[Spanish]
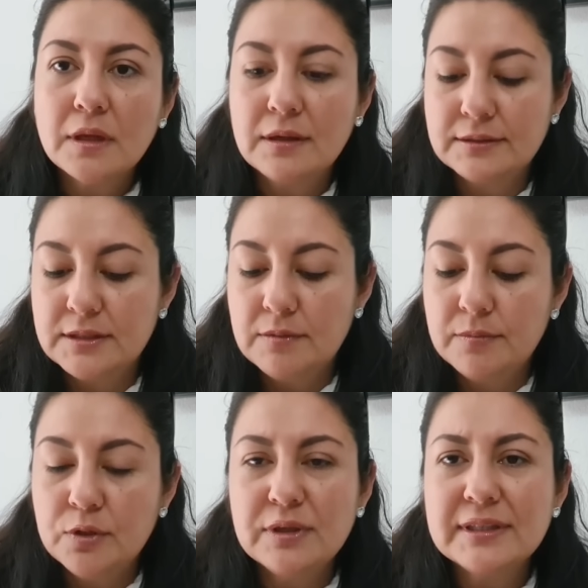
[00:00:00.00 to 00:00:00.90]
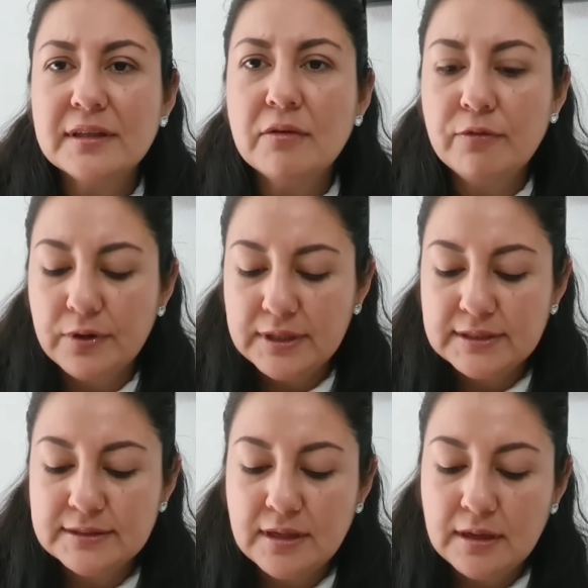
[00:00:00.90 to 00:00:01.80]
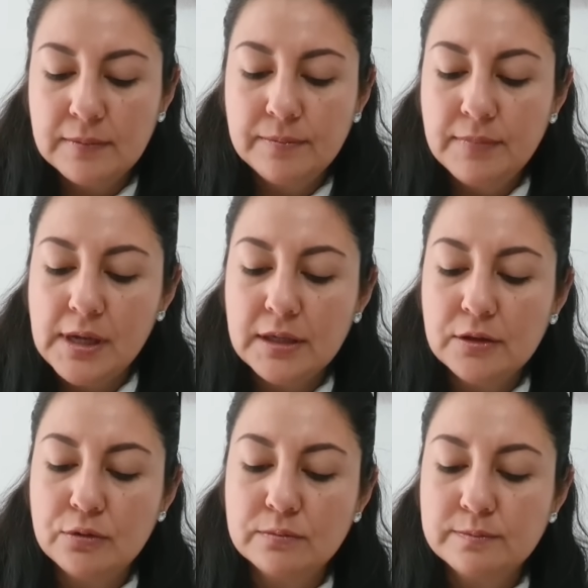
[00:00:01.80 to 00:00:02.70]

Así, no está tan fuerte, está bajito.